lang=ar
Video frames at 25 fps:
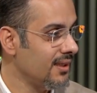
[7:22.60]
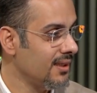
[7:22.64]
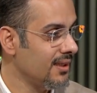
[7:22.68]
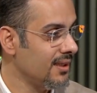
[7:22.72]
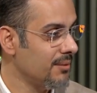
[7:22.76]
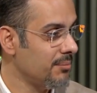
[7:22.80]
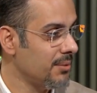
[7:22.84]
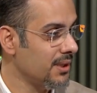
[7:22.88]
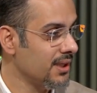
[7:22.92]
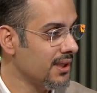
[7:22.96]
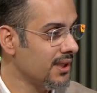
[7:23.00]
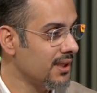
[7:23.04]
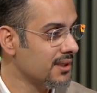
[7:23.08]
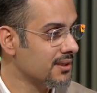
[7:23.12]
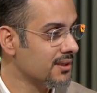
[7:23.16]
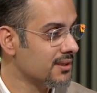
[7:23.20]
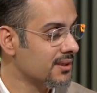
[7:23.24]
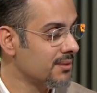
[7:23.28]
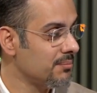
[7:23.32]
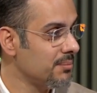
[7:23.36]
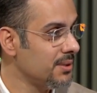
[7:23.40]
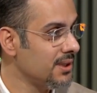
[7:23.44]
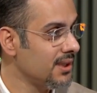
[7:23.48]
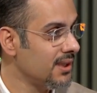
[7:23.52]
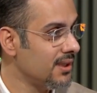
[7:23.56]
البيانات
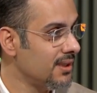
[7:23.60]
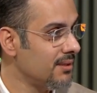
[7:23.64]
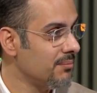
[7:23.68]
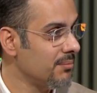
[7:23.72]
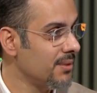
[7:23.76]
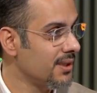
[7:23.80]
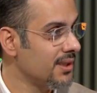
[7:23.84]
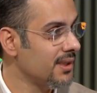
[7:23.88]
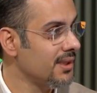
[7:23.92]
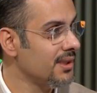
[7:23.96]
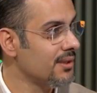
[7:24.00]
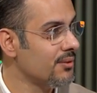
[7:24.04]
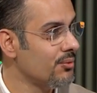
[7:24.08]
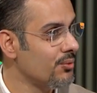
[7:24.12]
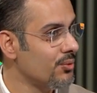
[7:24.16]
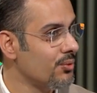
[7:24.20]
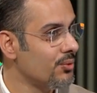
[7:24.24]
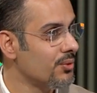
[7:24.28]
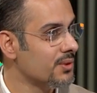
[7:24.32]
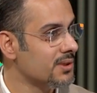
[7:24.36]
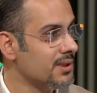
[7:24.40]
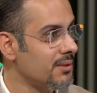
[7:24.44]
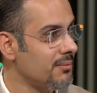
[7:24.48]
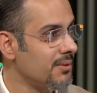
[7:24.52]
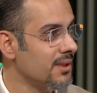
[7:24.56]
الطبيه للمريض
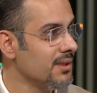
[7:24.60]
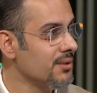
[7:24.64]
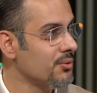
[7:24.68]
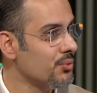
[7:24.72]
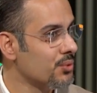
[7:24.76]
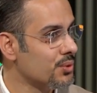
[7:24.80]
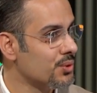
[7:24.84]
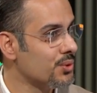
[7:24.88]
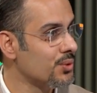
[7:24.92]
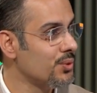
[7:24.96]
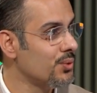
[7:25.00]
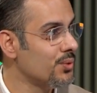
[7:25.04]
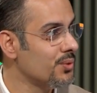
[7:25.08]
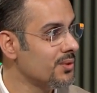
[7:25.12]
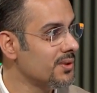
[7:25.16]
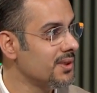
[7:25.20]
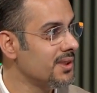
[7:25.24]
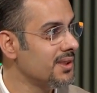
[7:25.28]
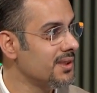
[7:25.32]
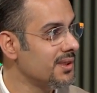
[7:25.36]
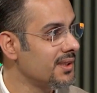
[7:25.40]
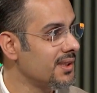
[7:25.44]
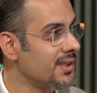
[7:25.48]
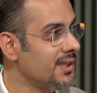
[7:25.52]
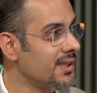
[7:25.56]
وطبعا وتكون
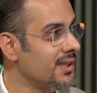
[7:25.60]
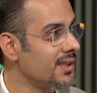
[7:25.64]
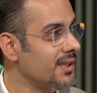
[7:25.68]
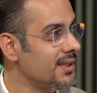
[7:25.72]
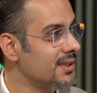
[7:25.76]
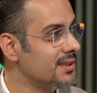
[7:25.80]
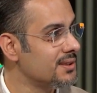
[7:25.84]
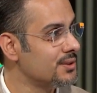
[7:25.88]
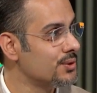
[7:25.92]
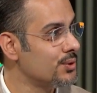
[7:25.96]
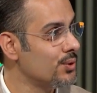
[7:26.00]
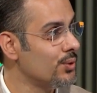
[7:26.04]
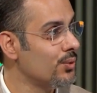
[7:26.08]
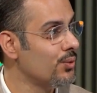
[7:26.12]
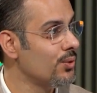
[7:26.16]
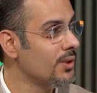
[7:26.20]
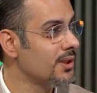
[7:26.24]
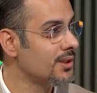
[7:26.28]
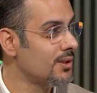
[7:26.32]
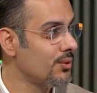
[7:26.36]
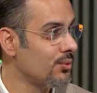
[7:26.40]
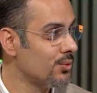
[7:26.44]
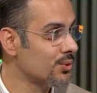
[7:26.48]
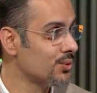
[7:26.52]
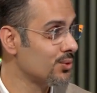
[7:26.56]
ان
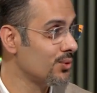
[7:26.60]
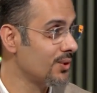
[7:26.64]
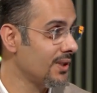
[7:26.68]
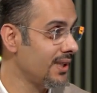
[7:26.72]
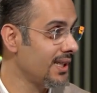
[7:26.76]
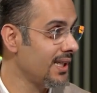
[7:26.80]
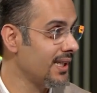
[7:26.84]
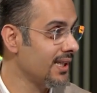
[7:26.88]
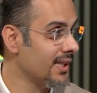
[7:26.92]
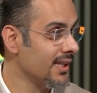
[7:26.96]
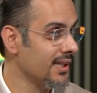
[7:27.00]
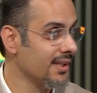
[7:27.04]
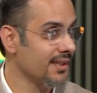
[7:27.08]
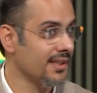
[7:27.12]
سهوله الوصول اليها